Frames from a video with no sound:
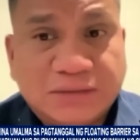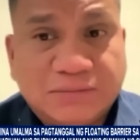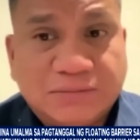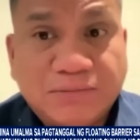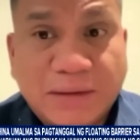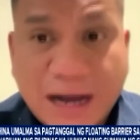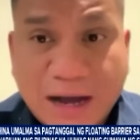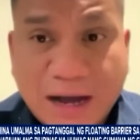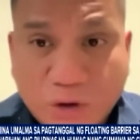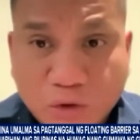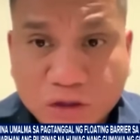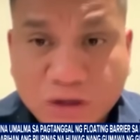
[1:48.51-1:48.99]
that
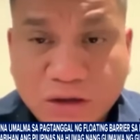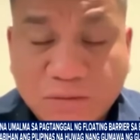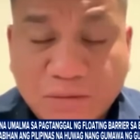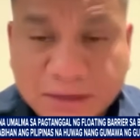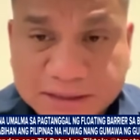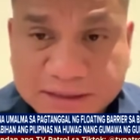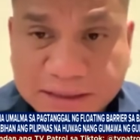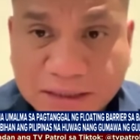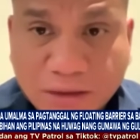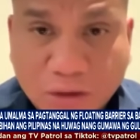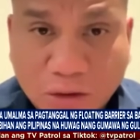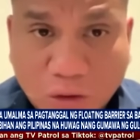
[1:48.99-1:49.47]
Bajo de
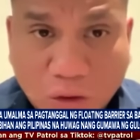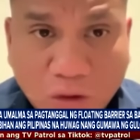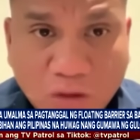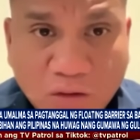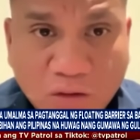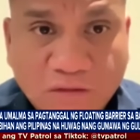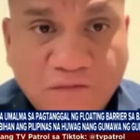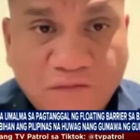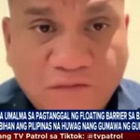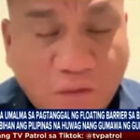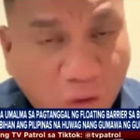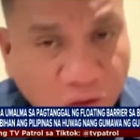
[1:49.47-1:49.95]

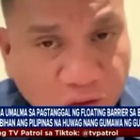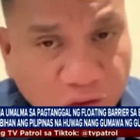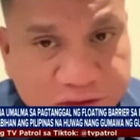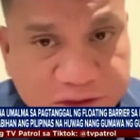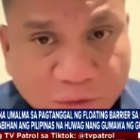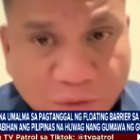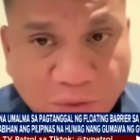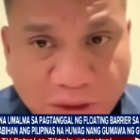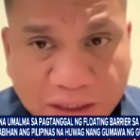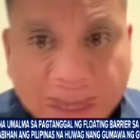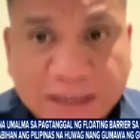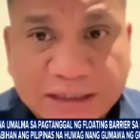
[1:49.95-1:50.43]
Masinloc falls
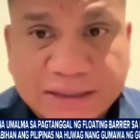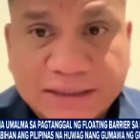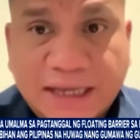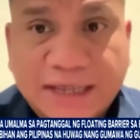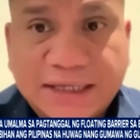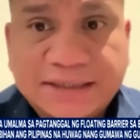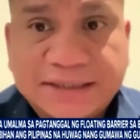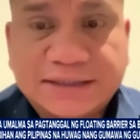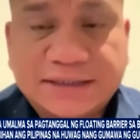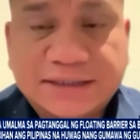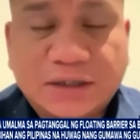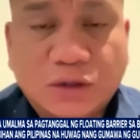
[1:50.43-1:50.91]
within the
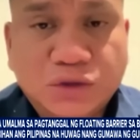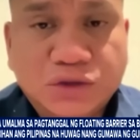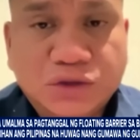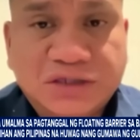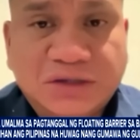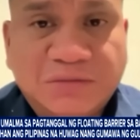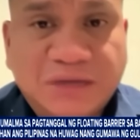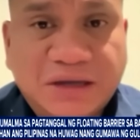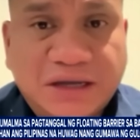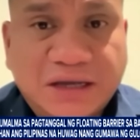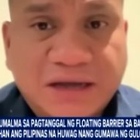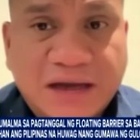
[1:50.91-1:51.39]

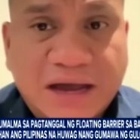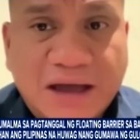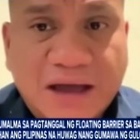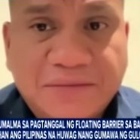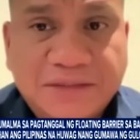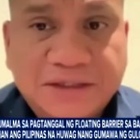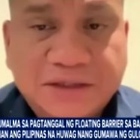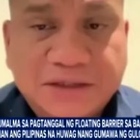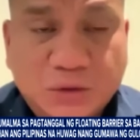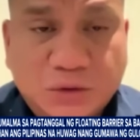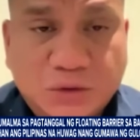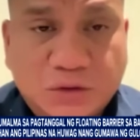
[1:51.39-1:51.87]
exclusive
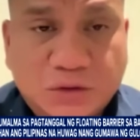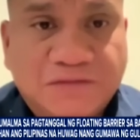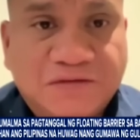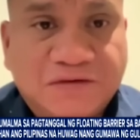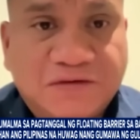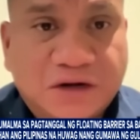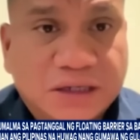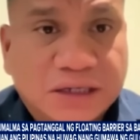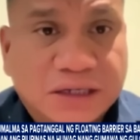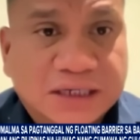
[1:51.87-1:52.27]
economic zone of our